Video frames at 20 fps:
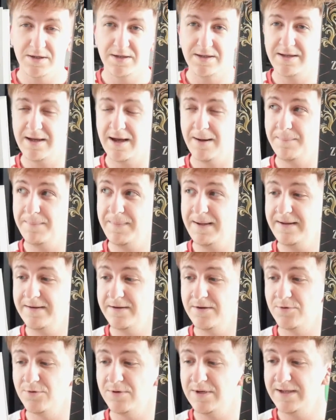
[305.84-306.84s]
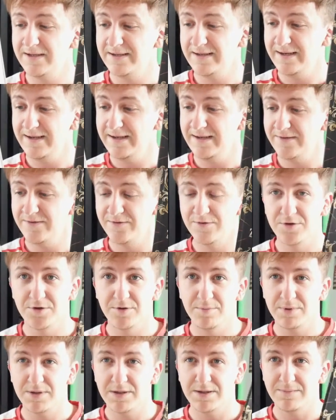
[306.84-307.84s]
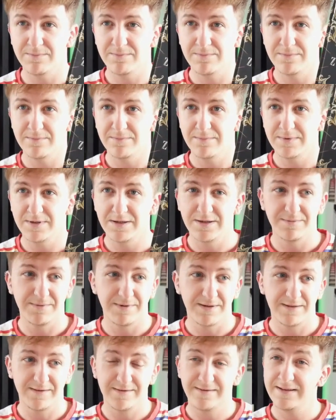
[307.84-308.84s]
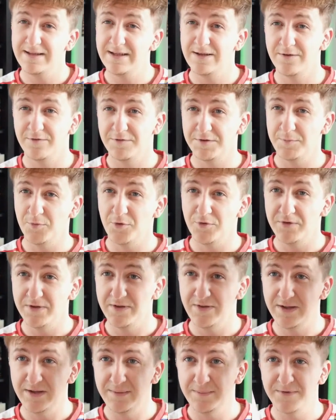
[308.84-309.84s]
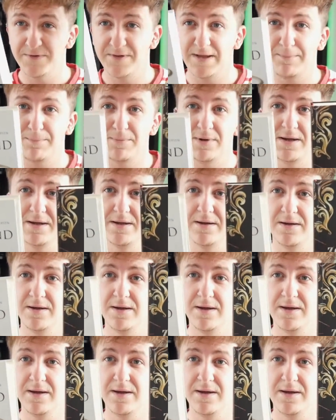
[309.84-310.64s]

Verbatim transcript: die ich auch beide noch nicht gelesen habe, ähm, die aber jetzt nicht auf dem offiziellen Sub liegen.